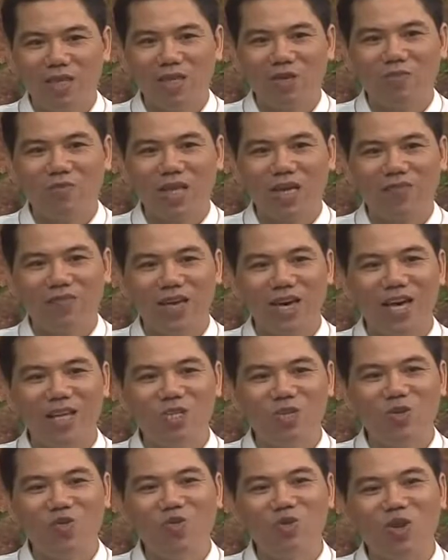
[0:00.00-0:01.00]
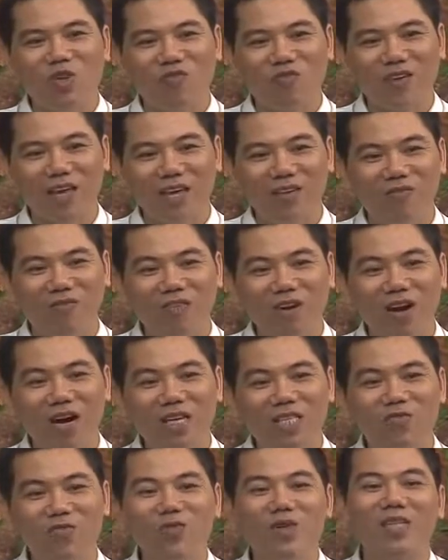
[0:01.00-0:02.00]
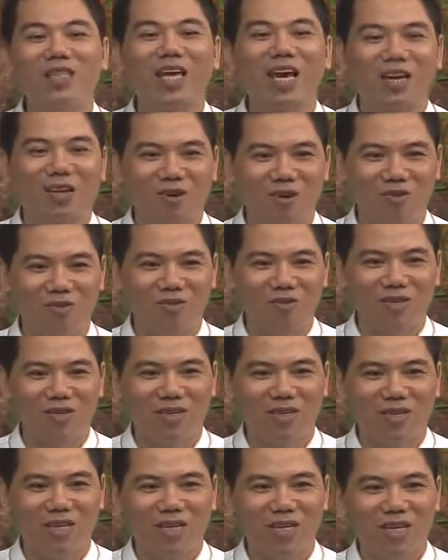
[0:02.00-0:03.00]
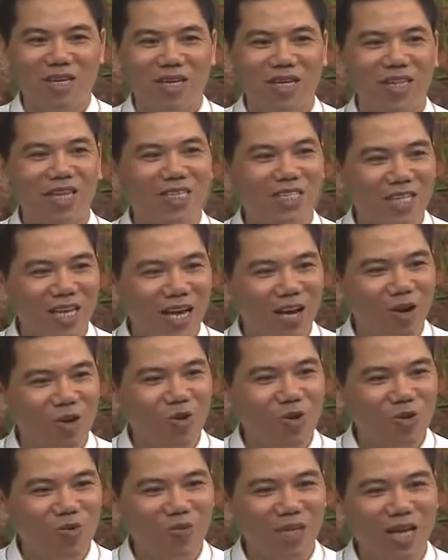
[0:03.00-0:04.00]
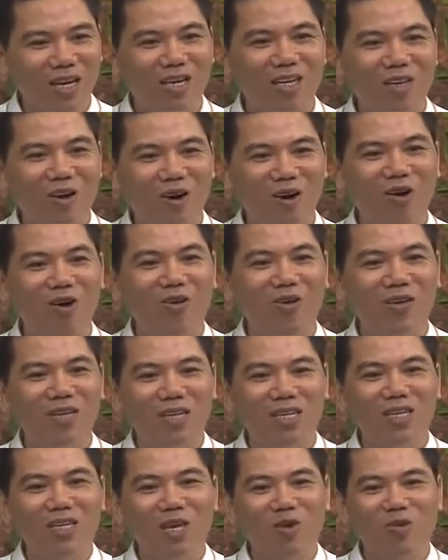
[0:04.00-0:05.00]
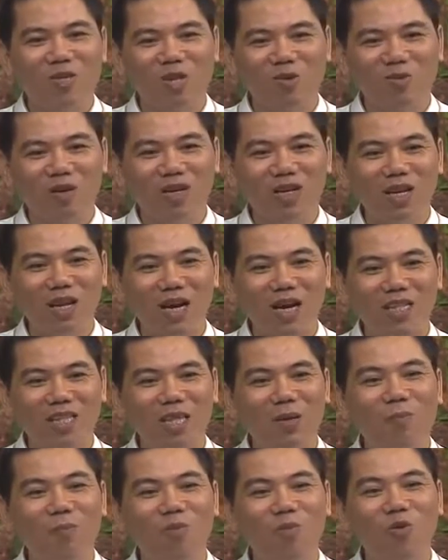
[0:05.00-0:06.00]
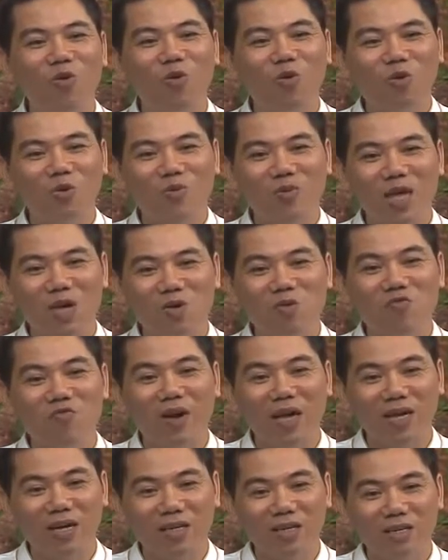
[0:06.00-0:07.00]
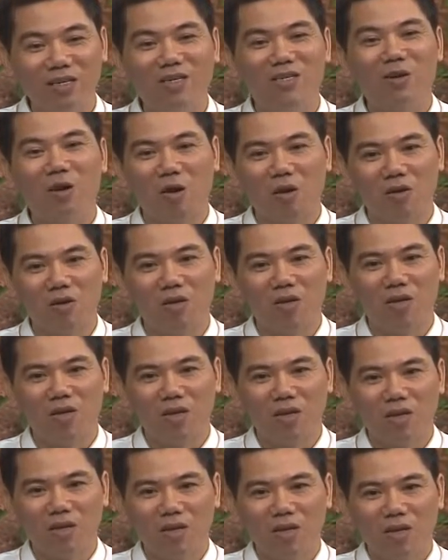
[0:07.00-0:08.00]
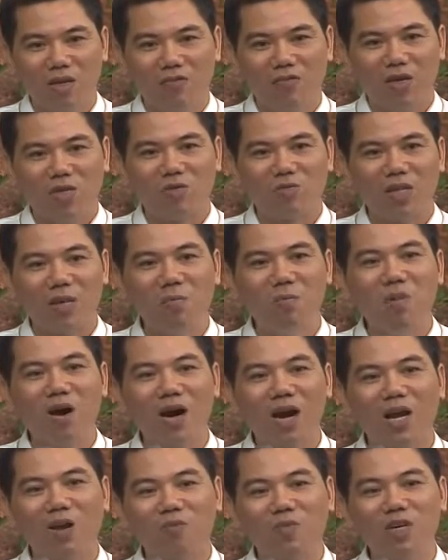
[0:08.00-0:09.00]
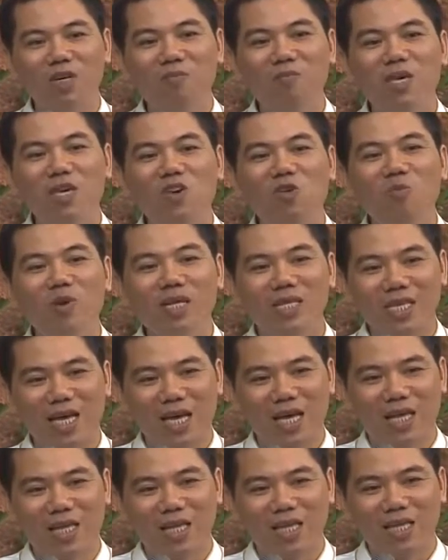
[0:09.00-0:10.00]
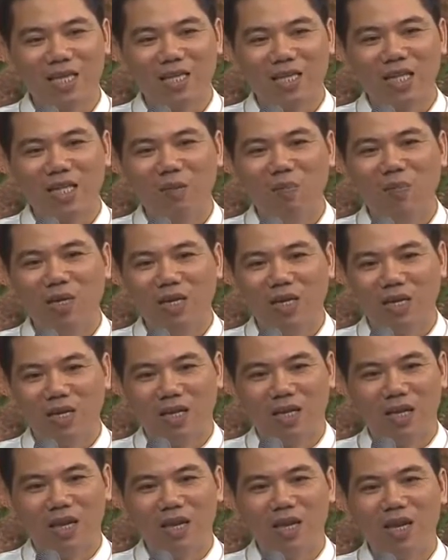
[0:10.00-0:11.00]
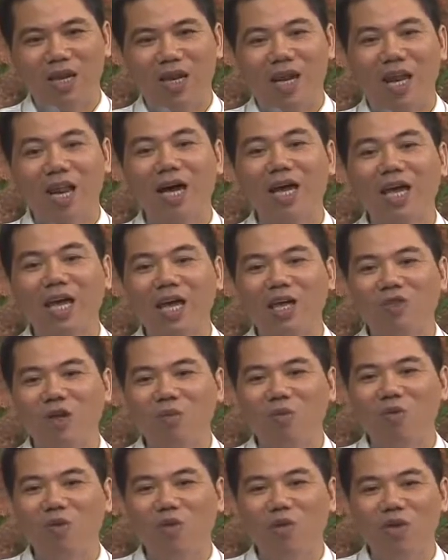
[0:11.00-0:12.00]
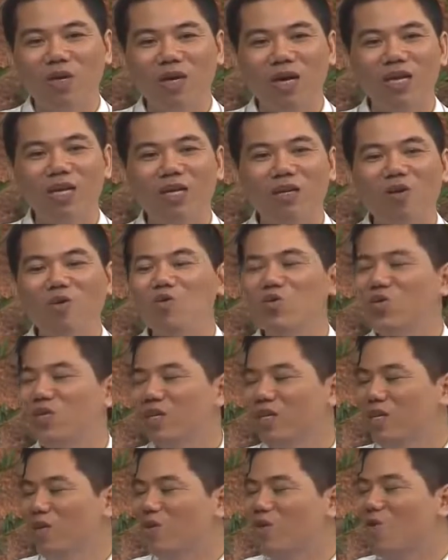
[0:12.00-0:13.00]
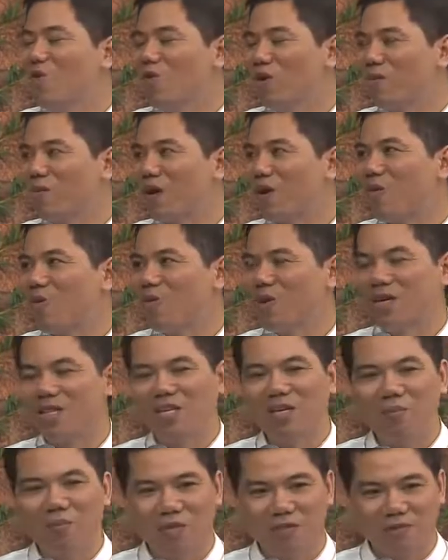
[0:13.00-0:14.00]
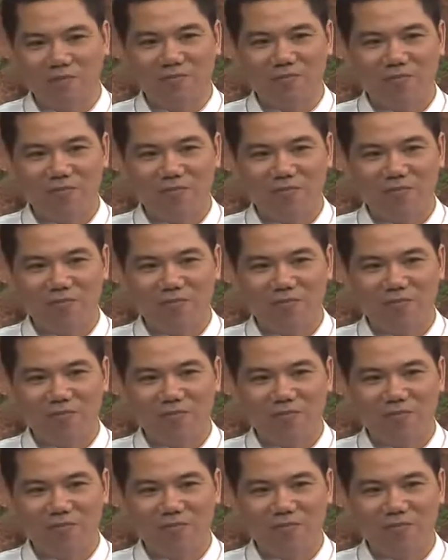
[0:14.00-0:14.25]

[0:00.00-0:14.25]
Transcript: thì chúng ta phải an trú trọn vẹn với cái giây phút hiện tại đó. Cái thân xác của chúng ta ở đó, nhưng điều quan trọng hơn là cái tâm hồn của chúng ta cũng phải ở đó. Mà chúng ta mở cái lòng từ bi của mình ra để mình lắng nghe toàn bộ những cái câu chuyện nỗi khổ niềm đau của người thân mình.